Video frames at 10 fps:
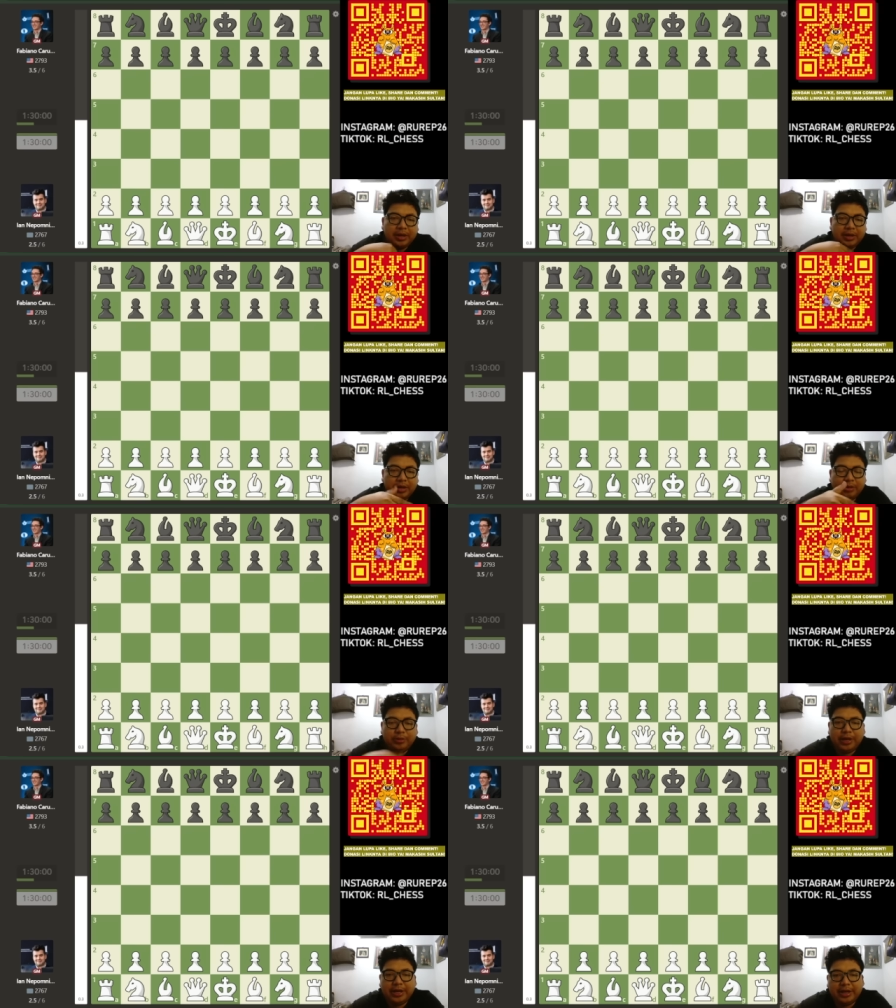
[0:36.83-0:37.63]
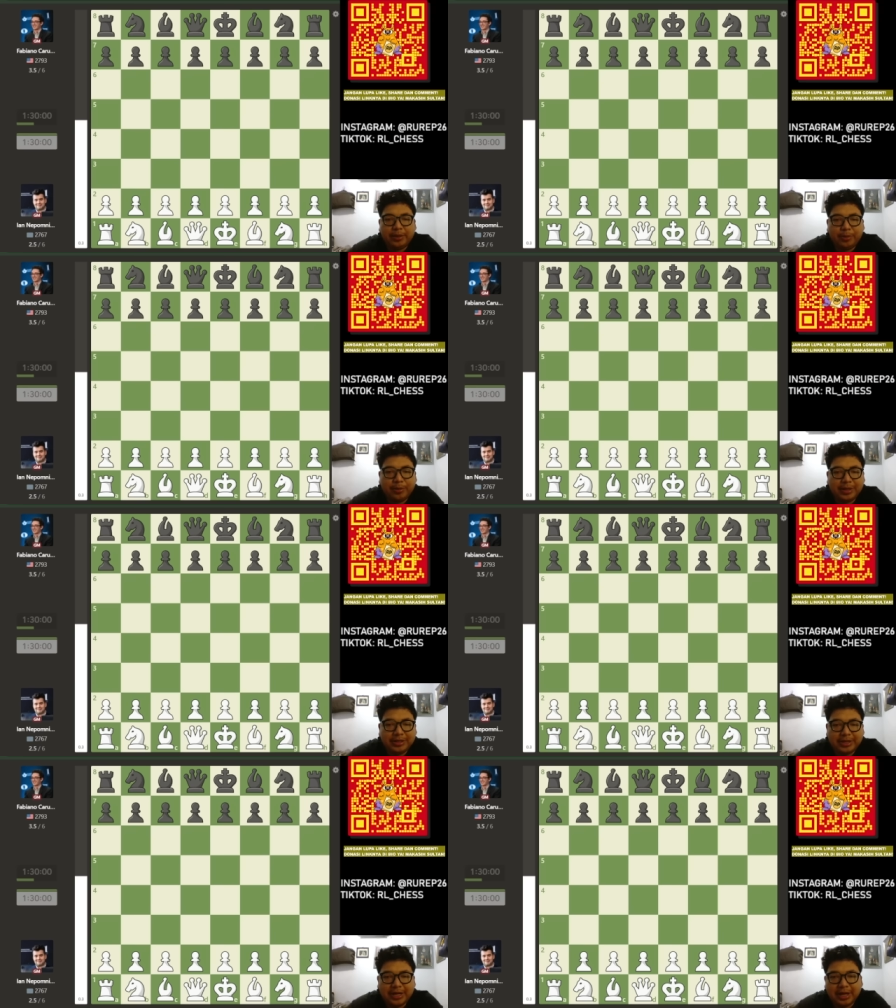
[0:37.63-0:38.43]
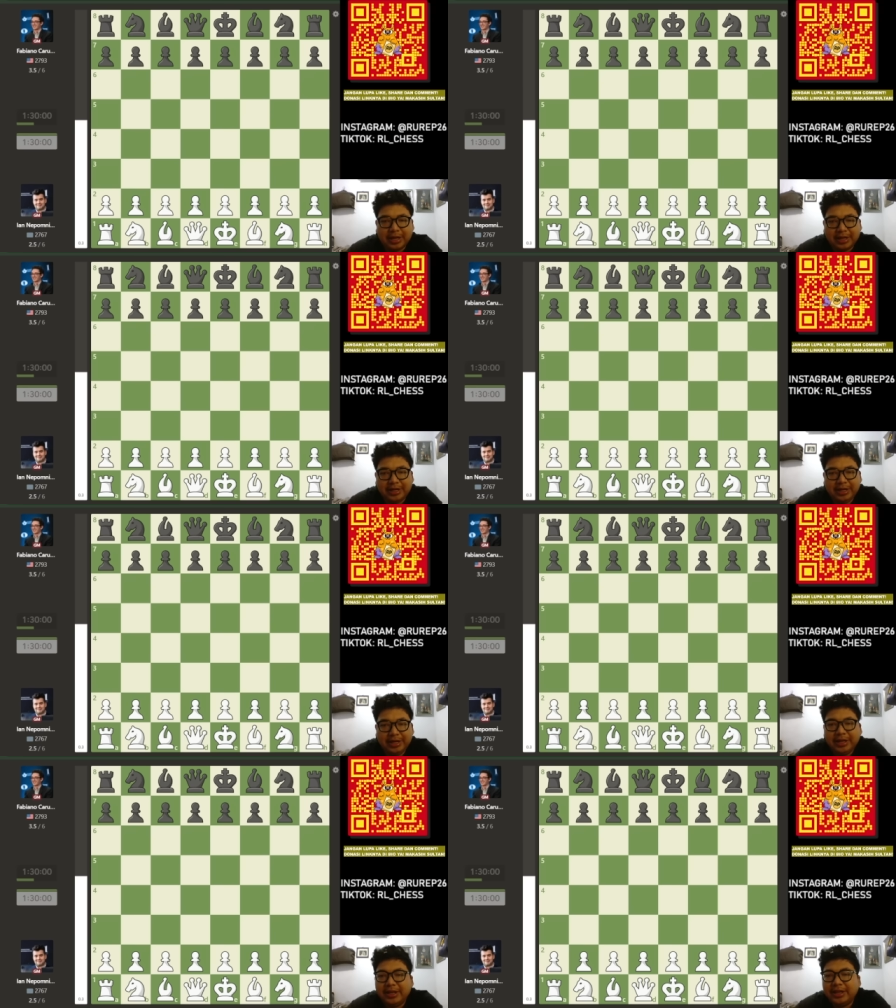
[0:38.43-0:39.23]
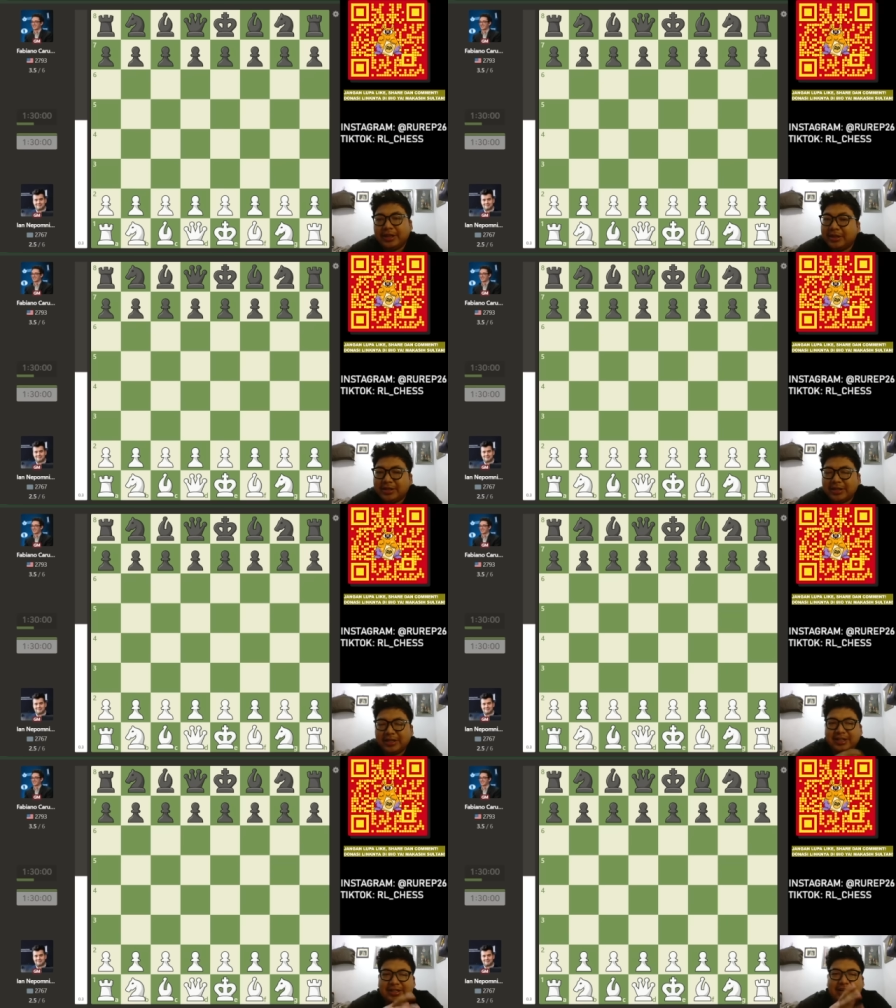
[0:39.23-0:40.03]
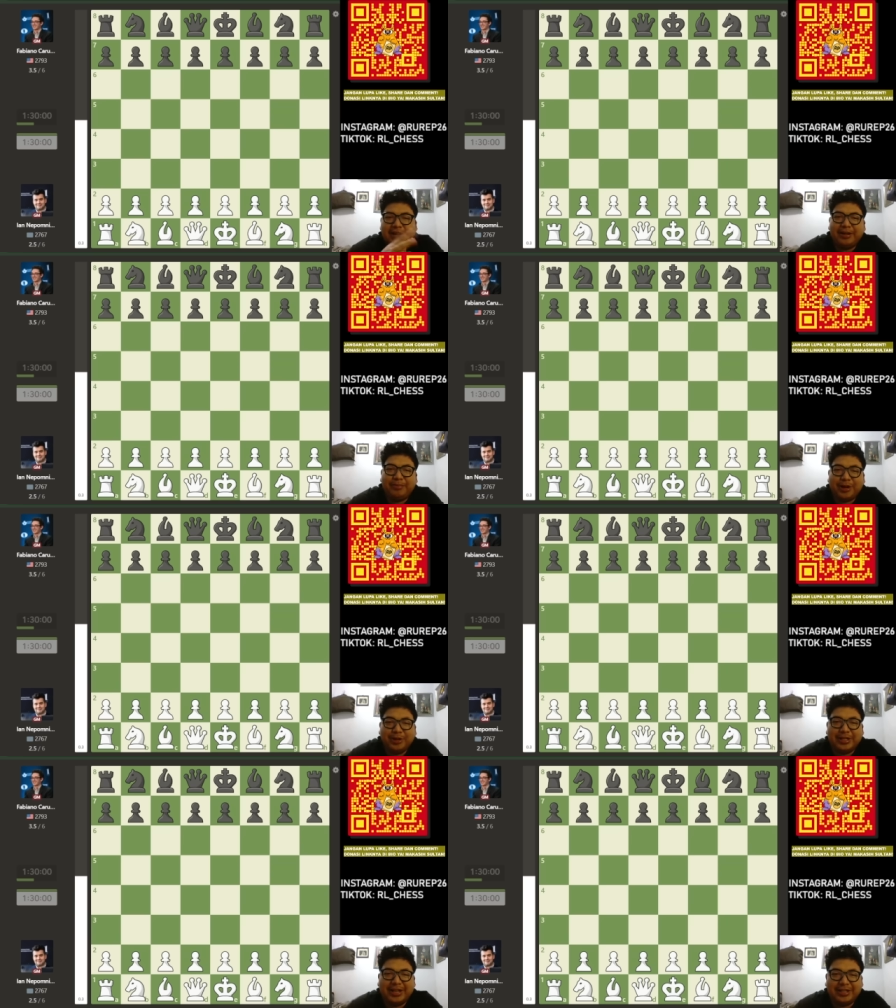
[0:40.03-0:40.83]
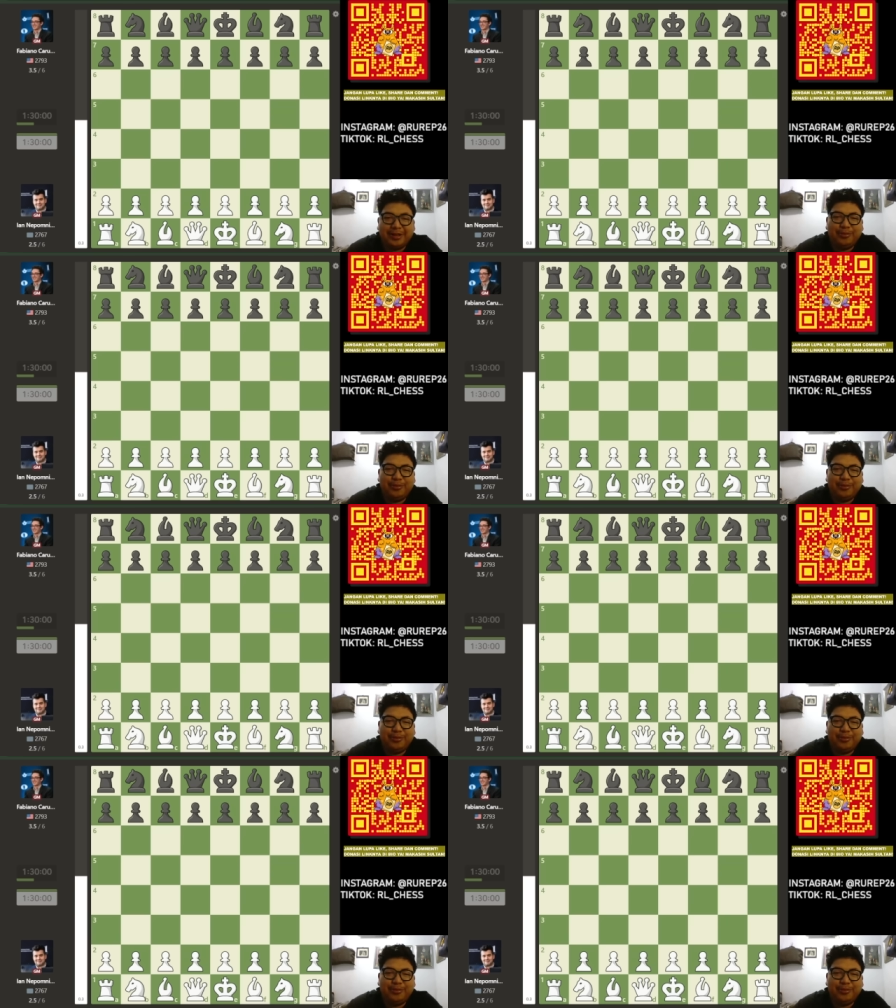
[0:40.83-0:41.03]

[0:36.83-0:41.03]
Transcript: Dan kemudian Yane Pomniachi kalah di saat-saat terakhir Magnus Carlsen